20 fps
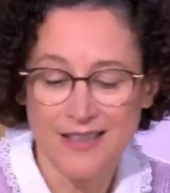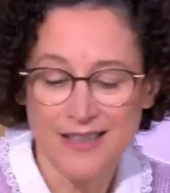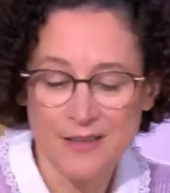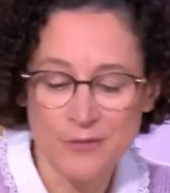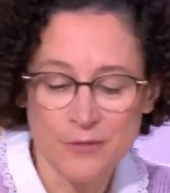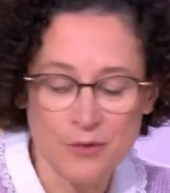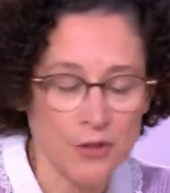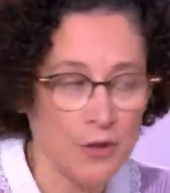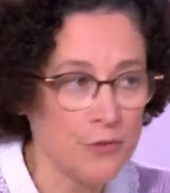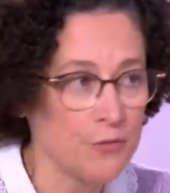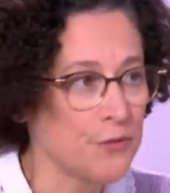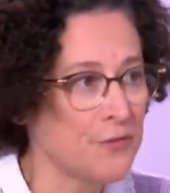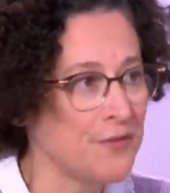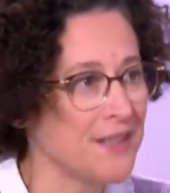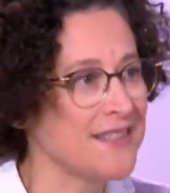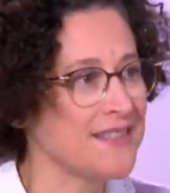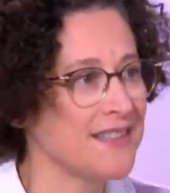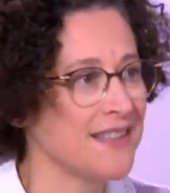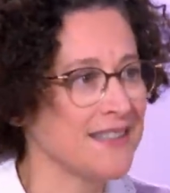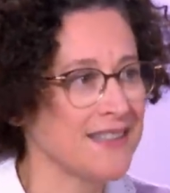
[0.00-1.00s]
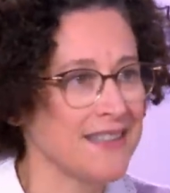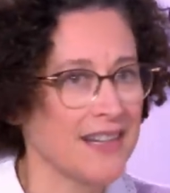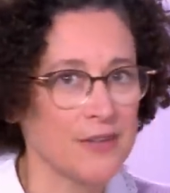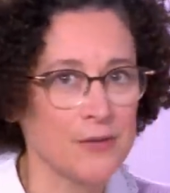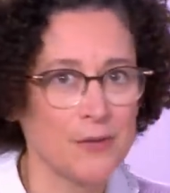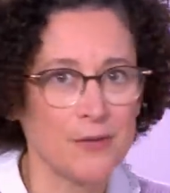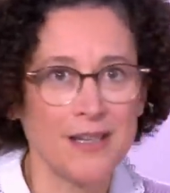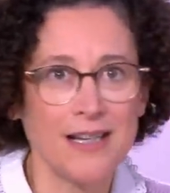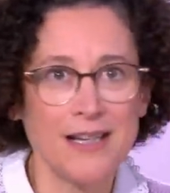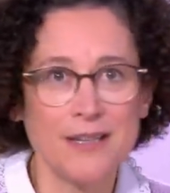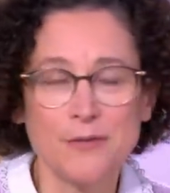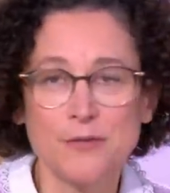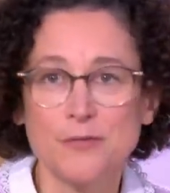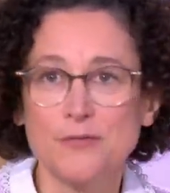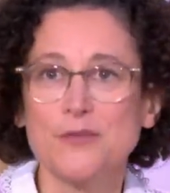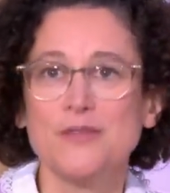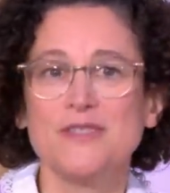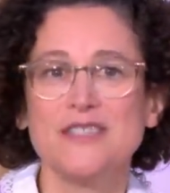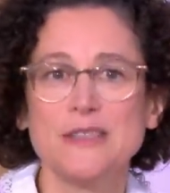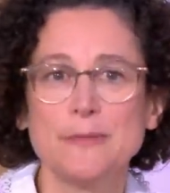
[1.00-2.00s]
Et donc quand vous faites cette carte-là, vous
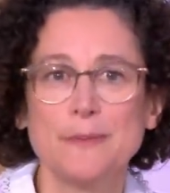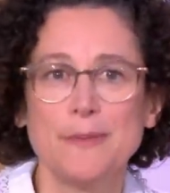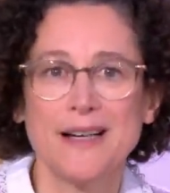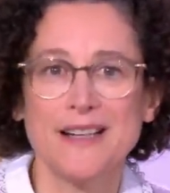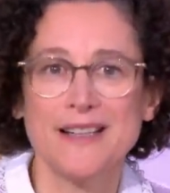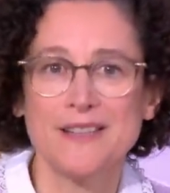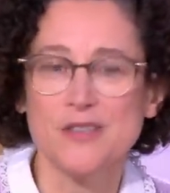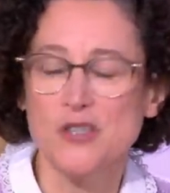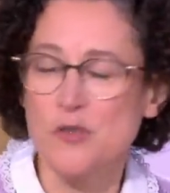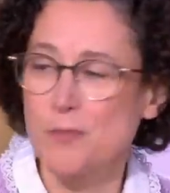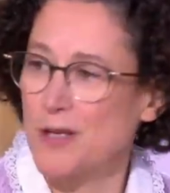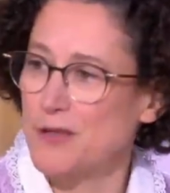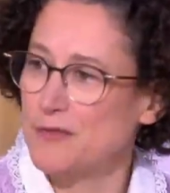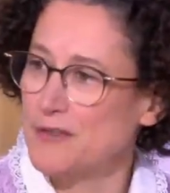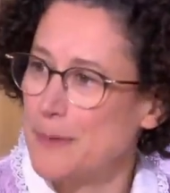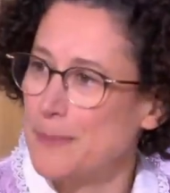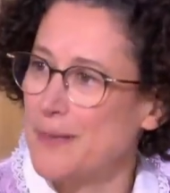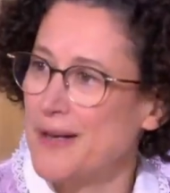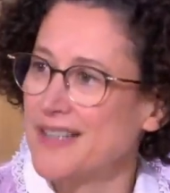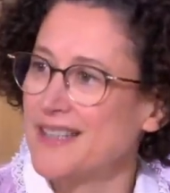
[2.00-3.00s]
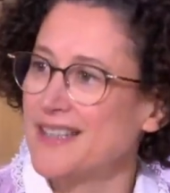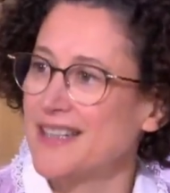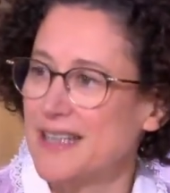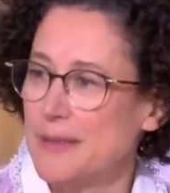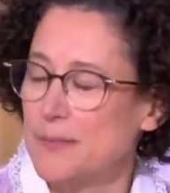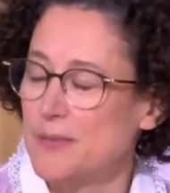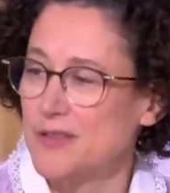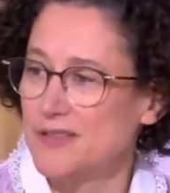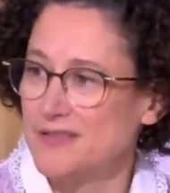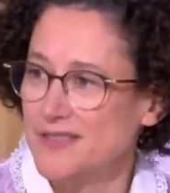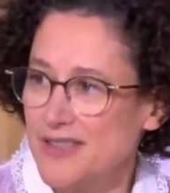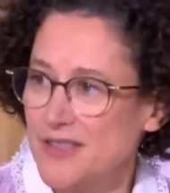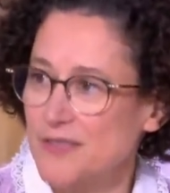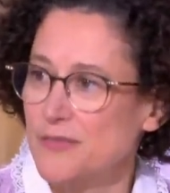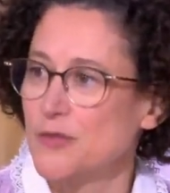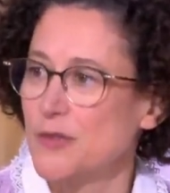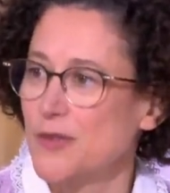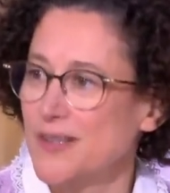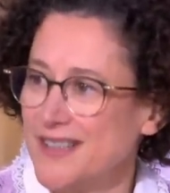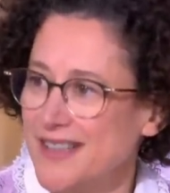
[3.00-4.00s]
vous dites pas je préfère Paris à la province,
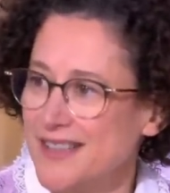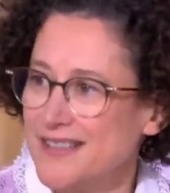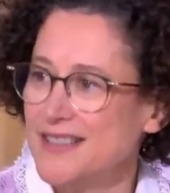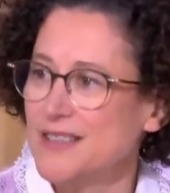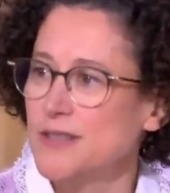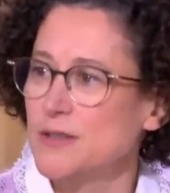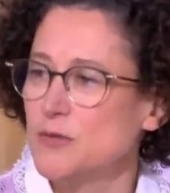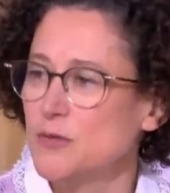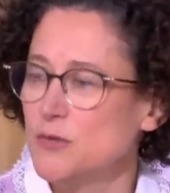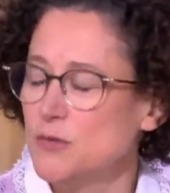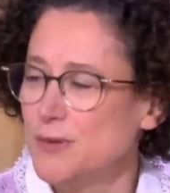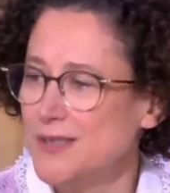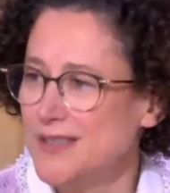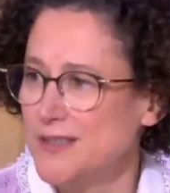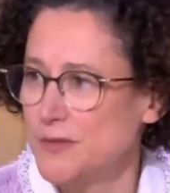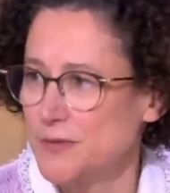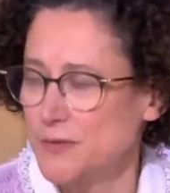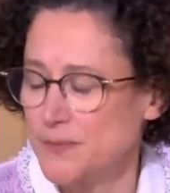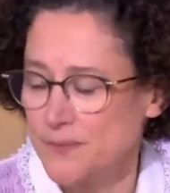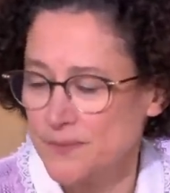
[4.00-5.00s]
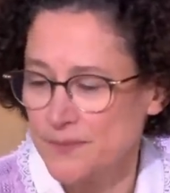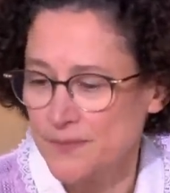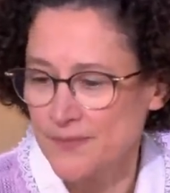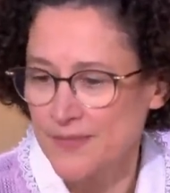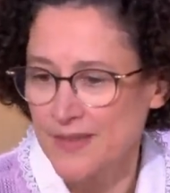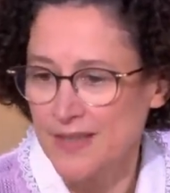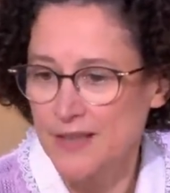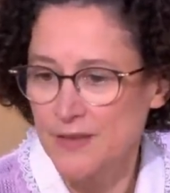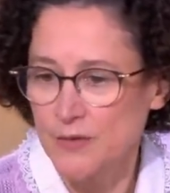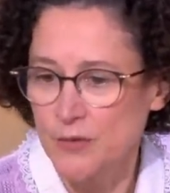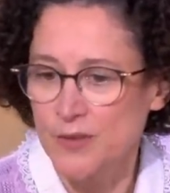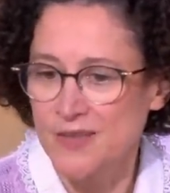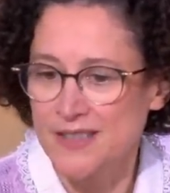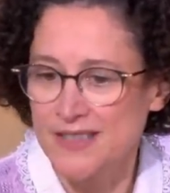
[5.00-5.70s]
vous regardez où ils sont. Donc